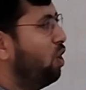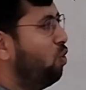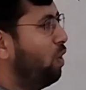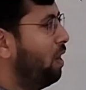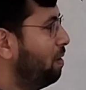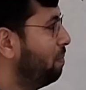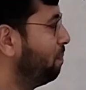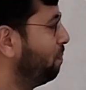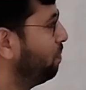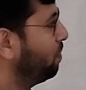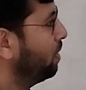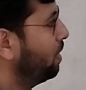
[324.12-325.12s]
ये होगा
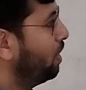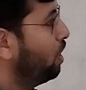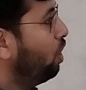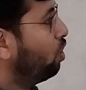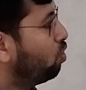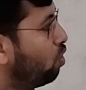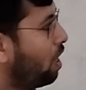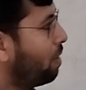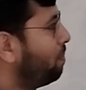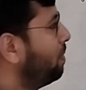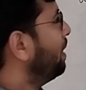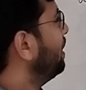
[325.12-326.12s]
तो
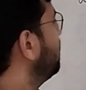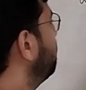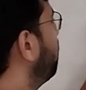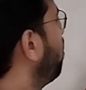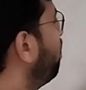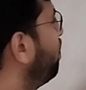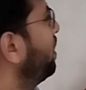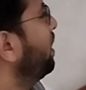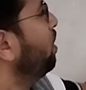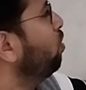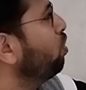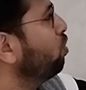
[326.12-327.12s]
अब इस
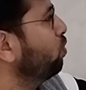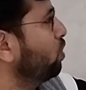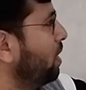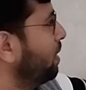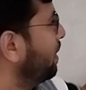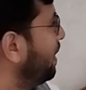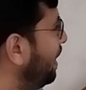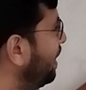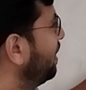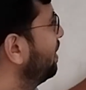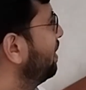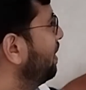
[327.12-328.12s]
प्रॉपर्टी को यूज करके
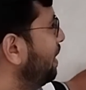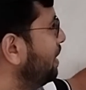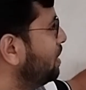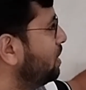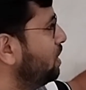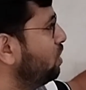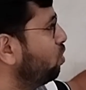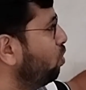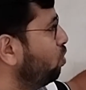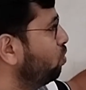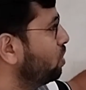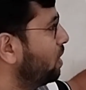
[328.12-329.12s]
इस चीज को
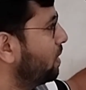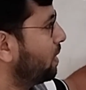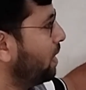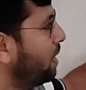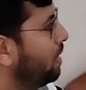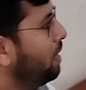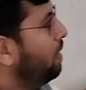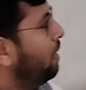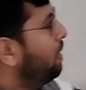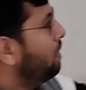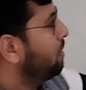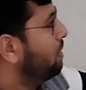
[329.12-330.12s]
यूज करके
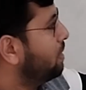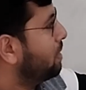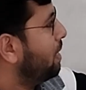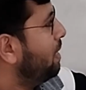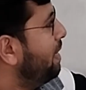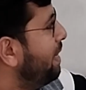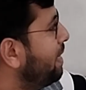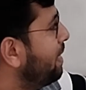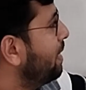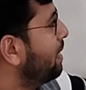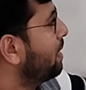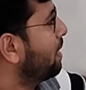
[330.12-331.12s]
दिस
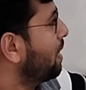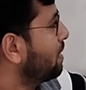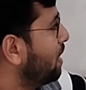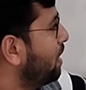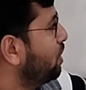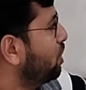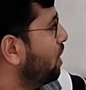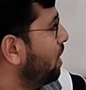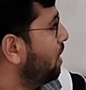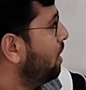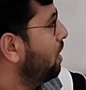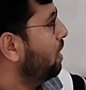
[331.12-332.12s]
लीनियर ट्रांसलेशनल